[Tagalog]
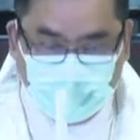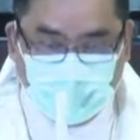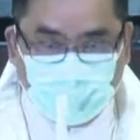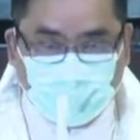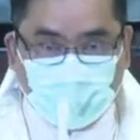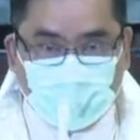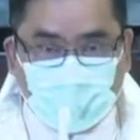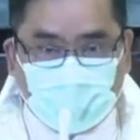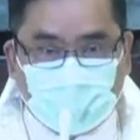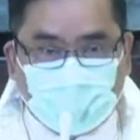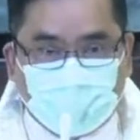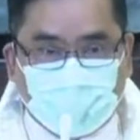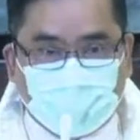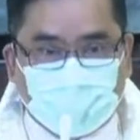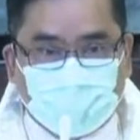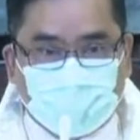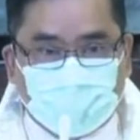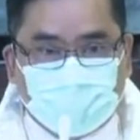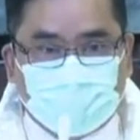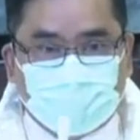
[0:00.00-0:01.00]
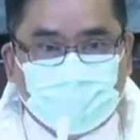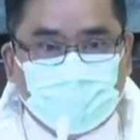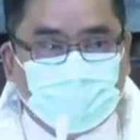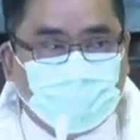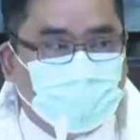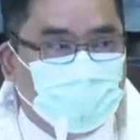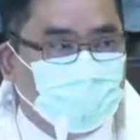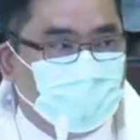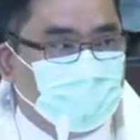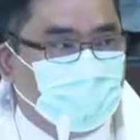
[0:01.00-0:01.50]
Mga kapatid,
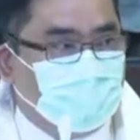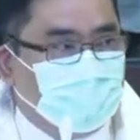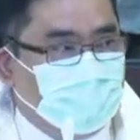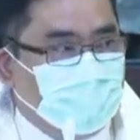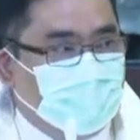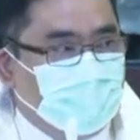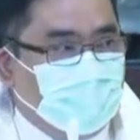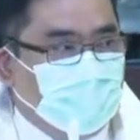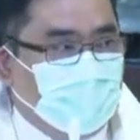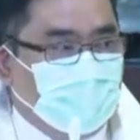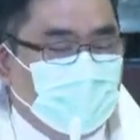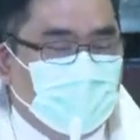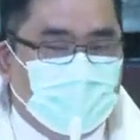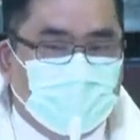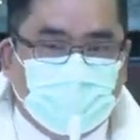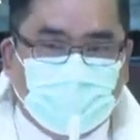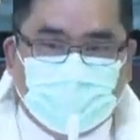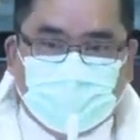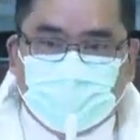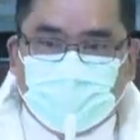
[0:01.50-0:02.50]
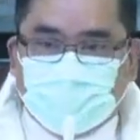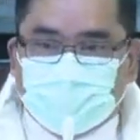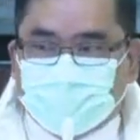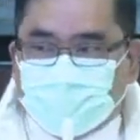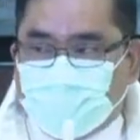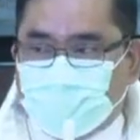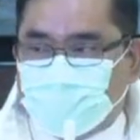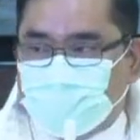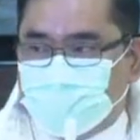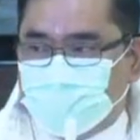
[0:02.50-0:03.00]
ang ah,
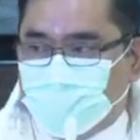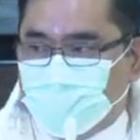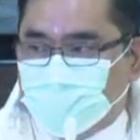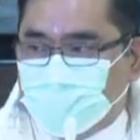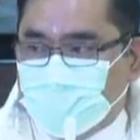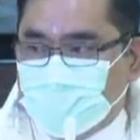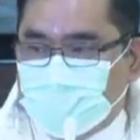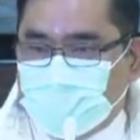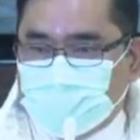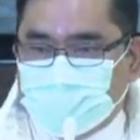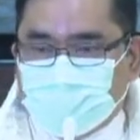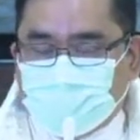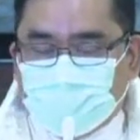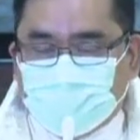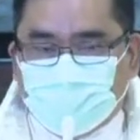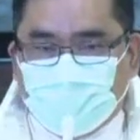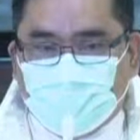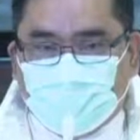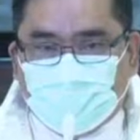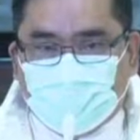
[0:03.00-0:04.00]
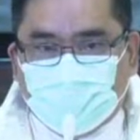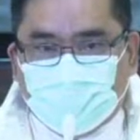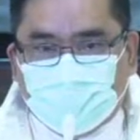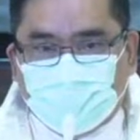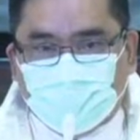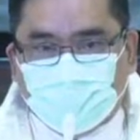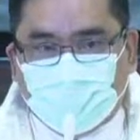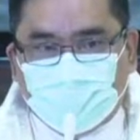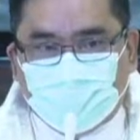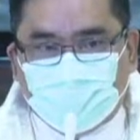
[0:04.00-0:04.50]
tema po ng ating
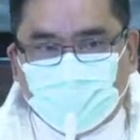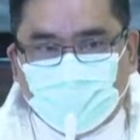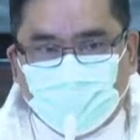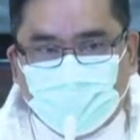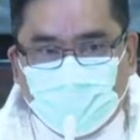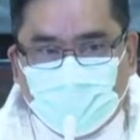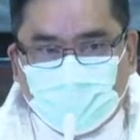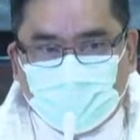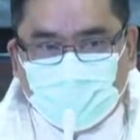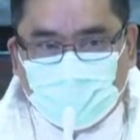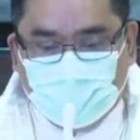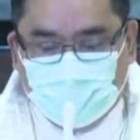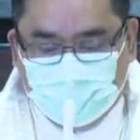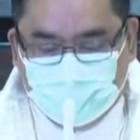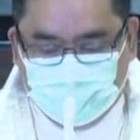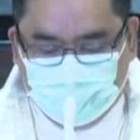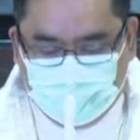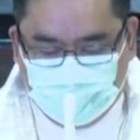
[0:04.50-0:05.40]
ebanghelyo ngayong umaga